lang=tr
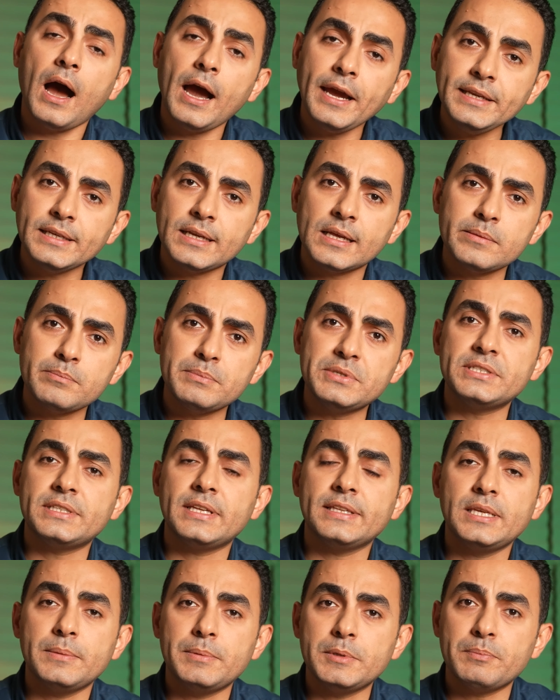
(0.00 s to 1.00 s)
aynen
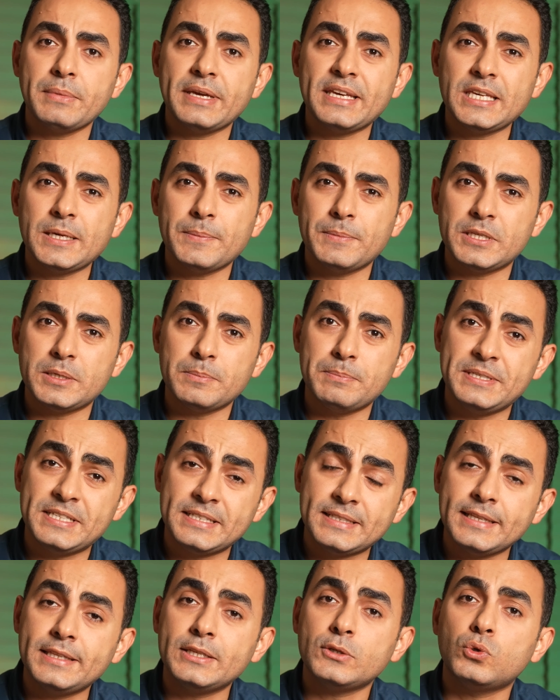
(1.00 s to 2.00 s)
bisiklete binmek gibidir.
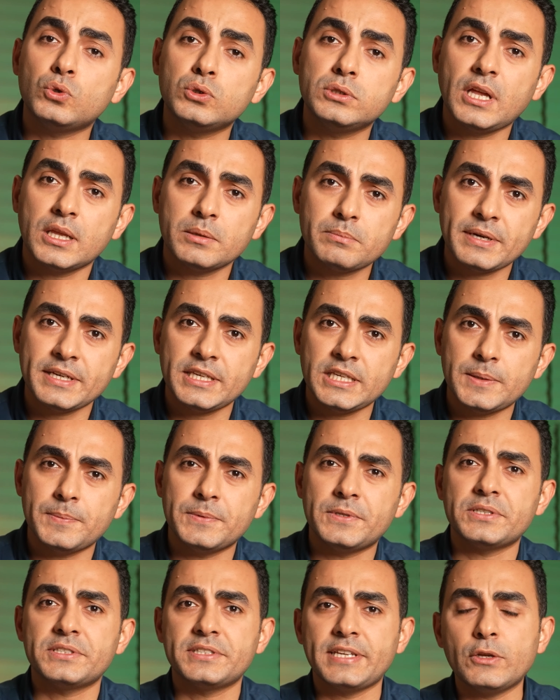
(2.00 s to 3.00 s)
Bisikleti kullanmak
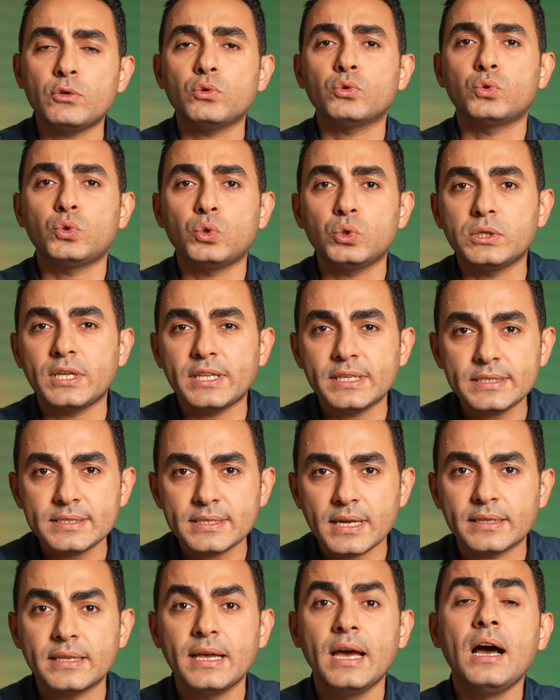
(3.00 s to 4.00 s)
gibidir. Sen onu
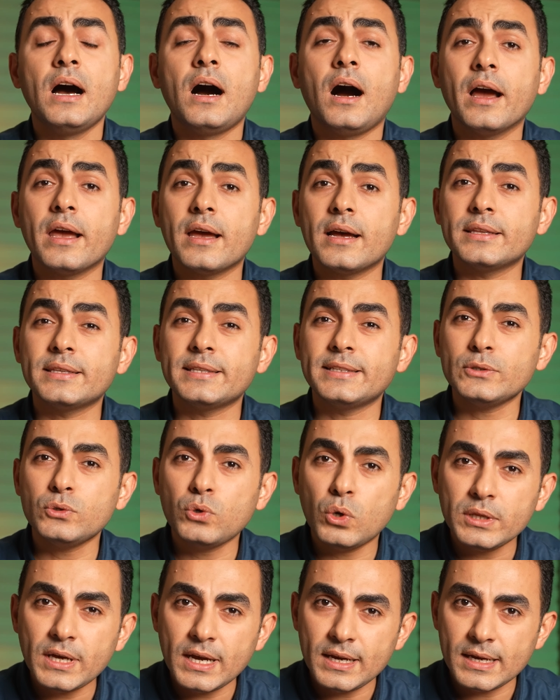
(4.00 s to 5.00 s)
kullanırsan
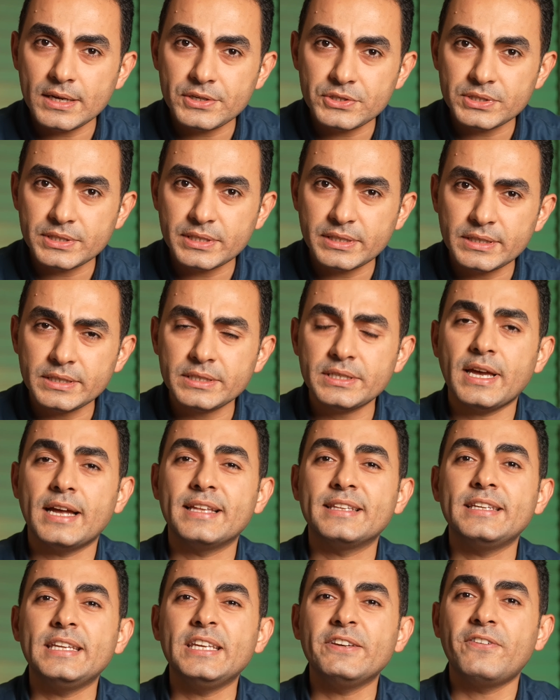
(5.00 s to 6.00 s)
hayatını kolaylaştırır,
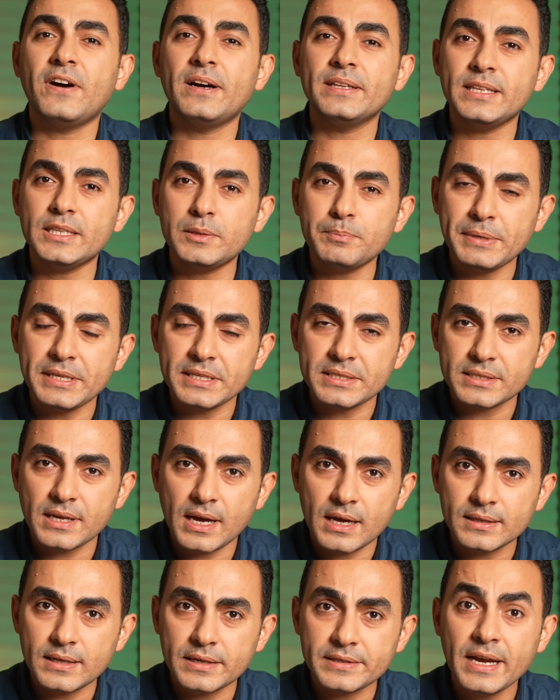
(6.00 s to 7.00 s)
kendini ifade etmeni
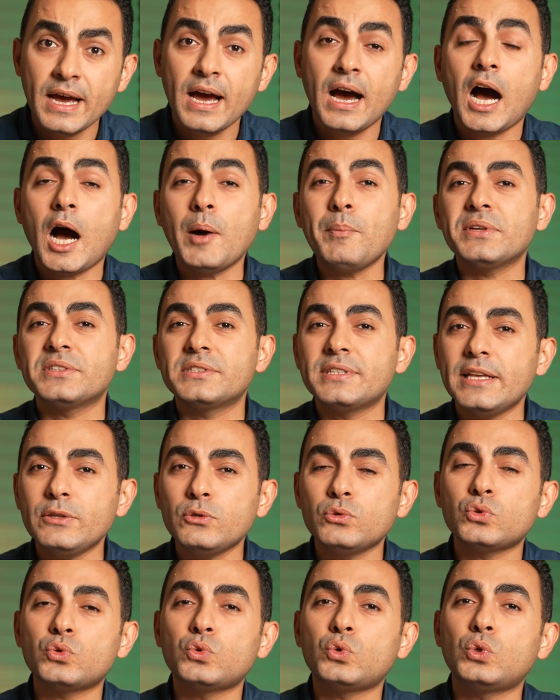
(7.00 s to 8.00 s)
sağlar ama
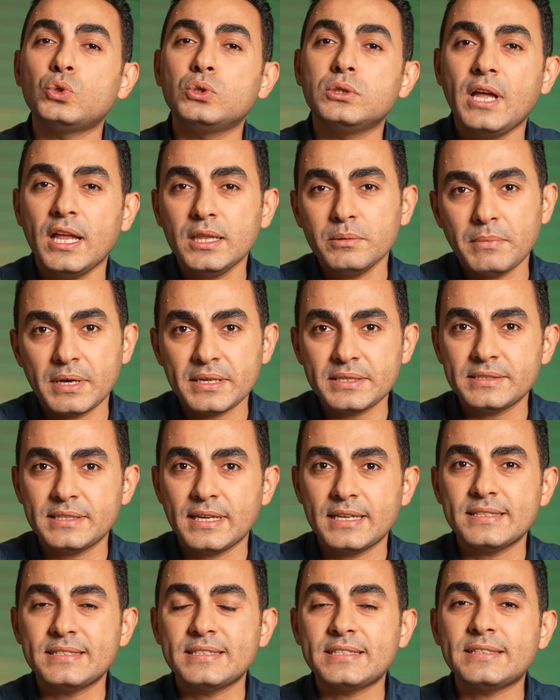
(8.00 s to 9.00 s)
sen onu
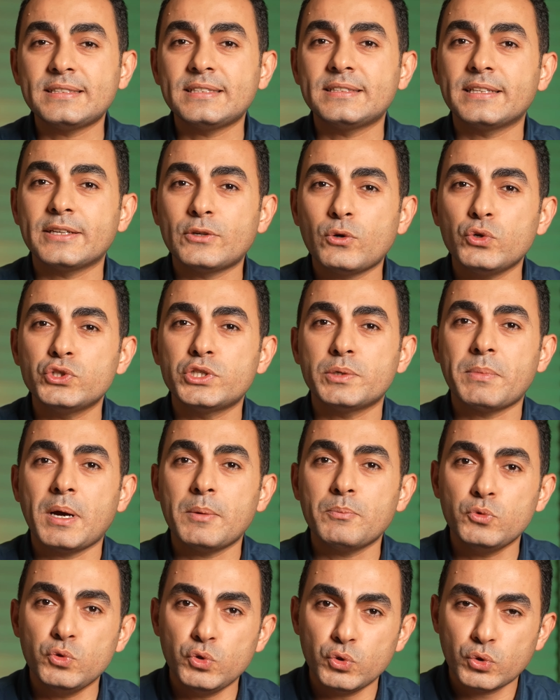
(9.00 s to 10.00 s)
kullanmazsan sırtında
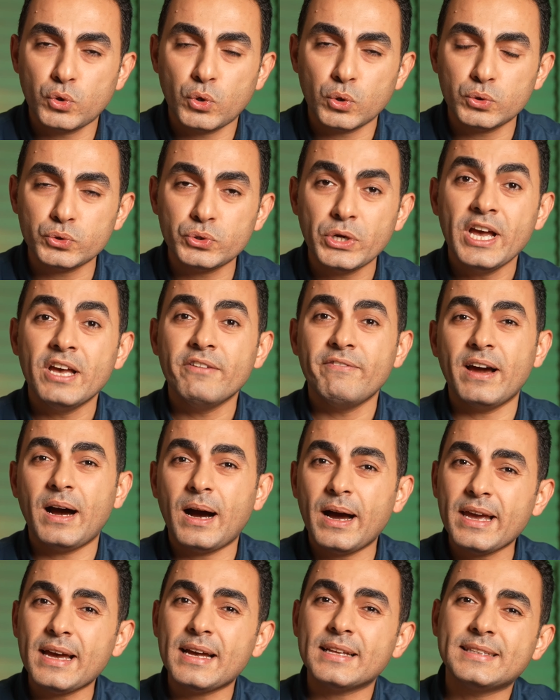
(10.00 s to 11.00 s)
kocaman bir yük olur ve
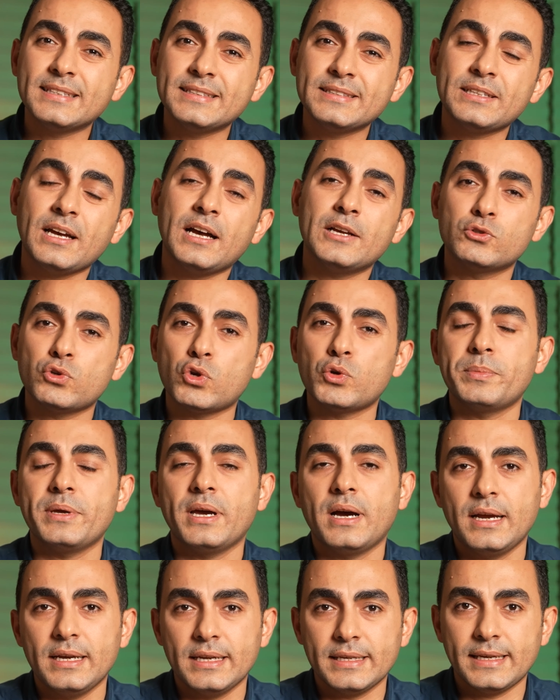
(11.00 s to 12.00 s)
hayatın daha zor
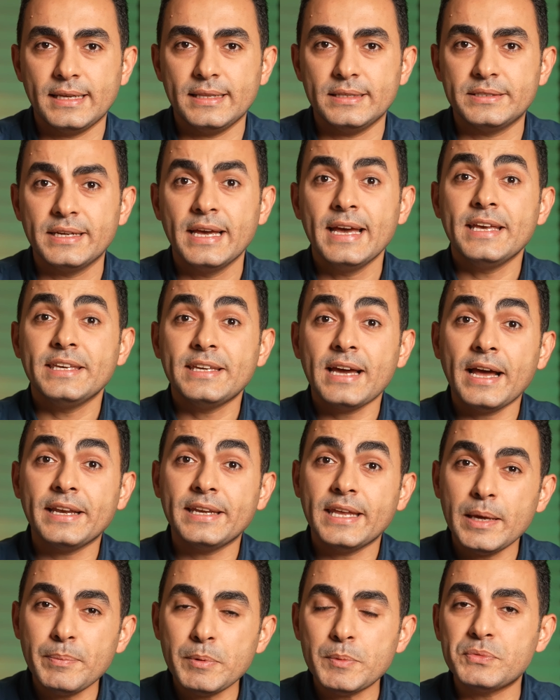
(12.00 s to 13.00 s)
bir hale gelir.
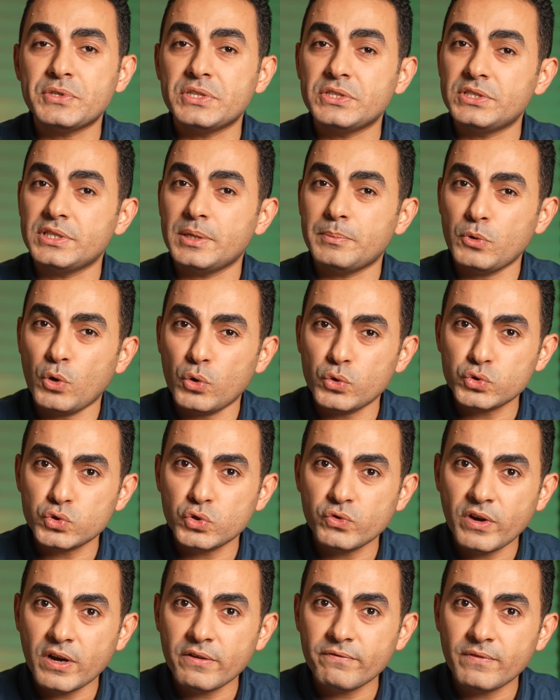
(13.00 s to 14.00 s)
Yani hepimizin içinde bir
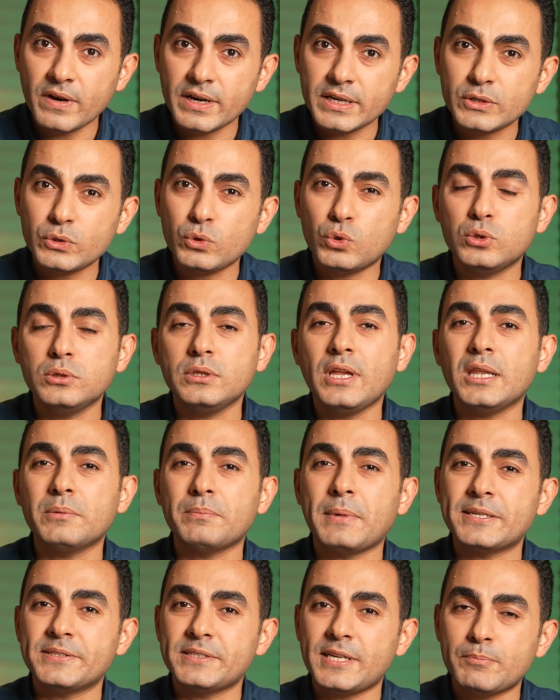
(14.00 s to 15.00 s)
özgüven var.
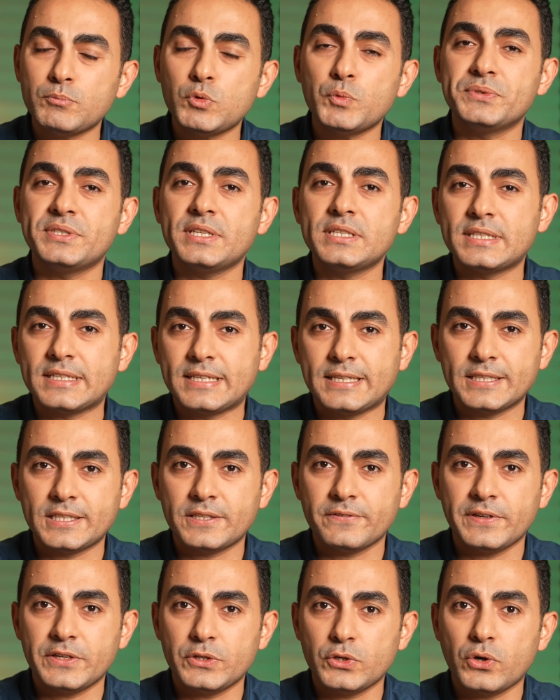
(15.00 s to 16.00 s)
Kullanmazsak bu bize
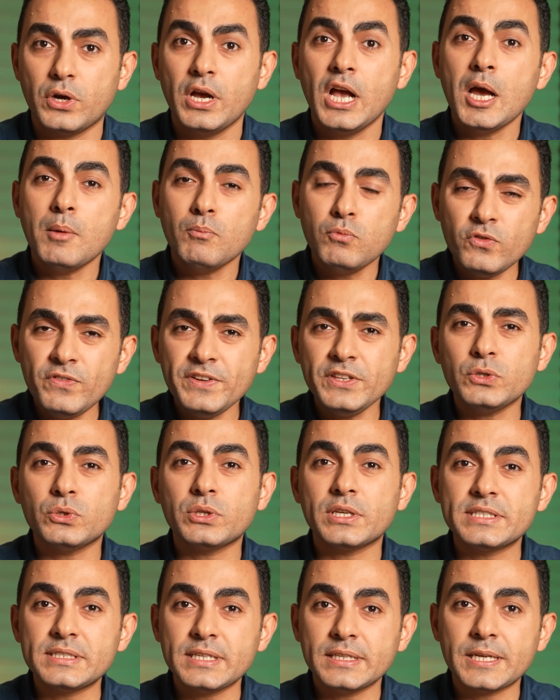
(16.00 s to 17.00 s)
sıkıntı veriyor. Bu
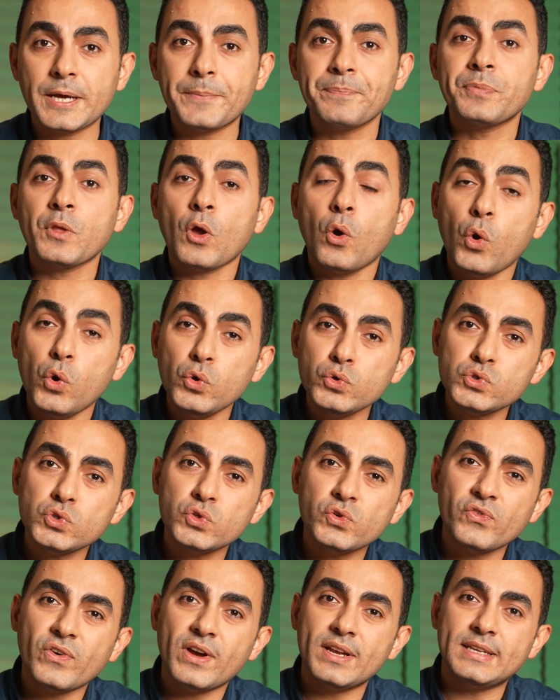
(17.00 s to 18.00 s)
videoda sana
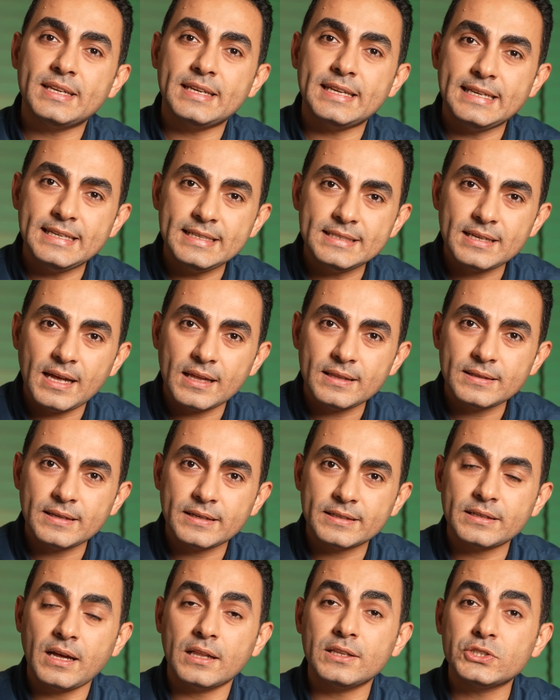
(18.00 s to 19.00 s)
özgüvenli
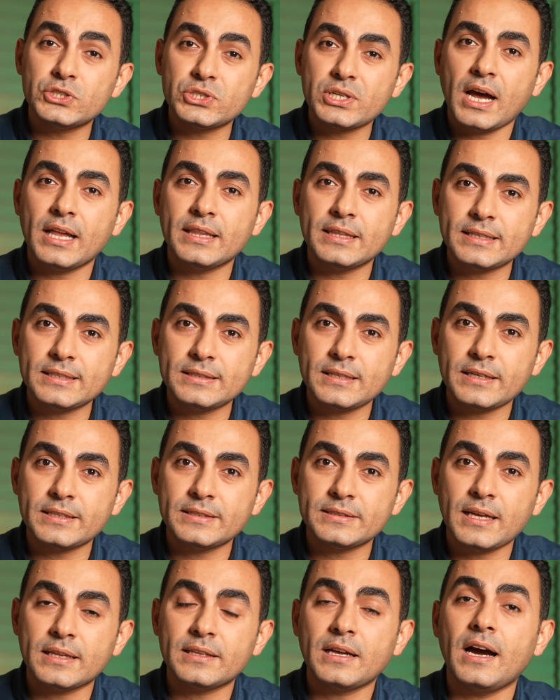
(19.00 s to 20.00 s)
insanların
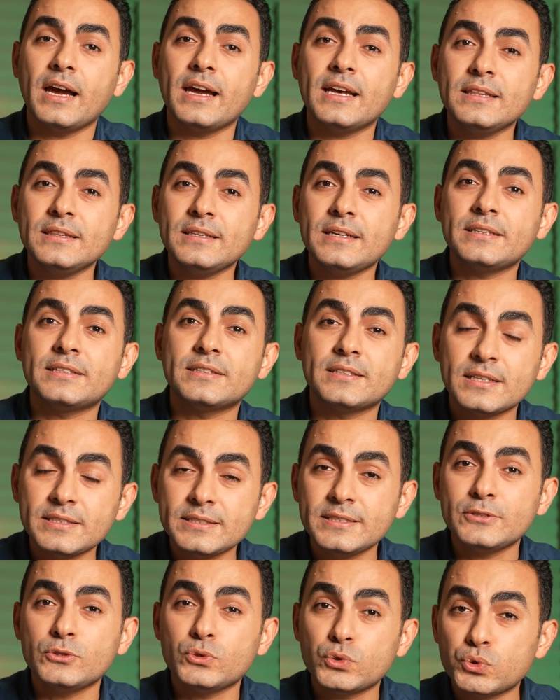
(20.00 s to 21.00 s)
alışkanlıklarından, hayatlarını
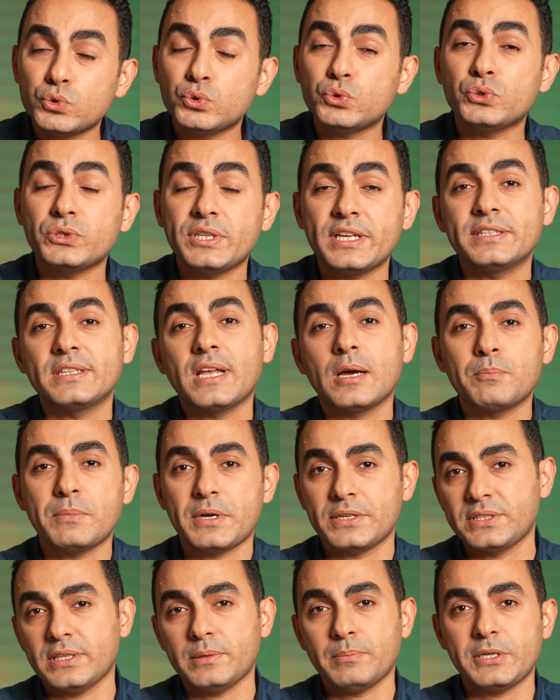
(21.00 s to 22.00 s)
nasıl
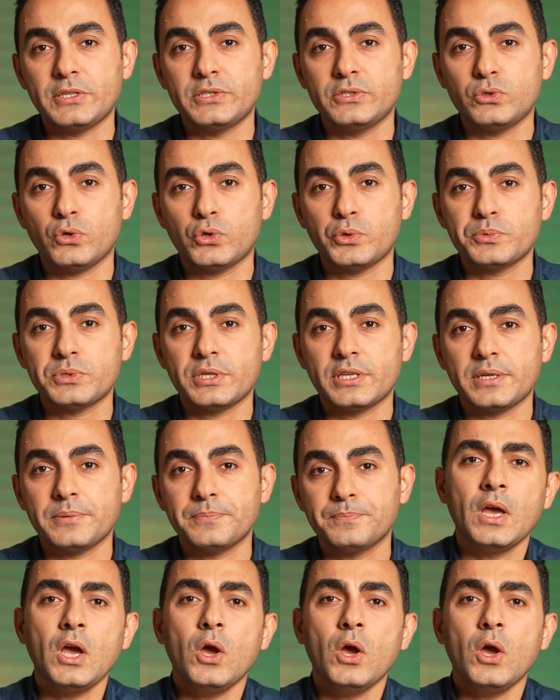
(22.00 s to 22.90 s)
sürdürdüklerinden bahsetmek istiyorum sana.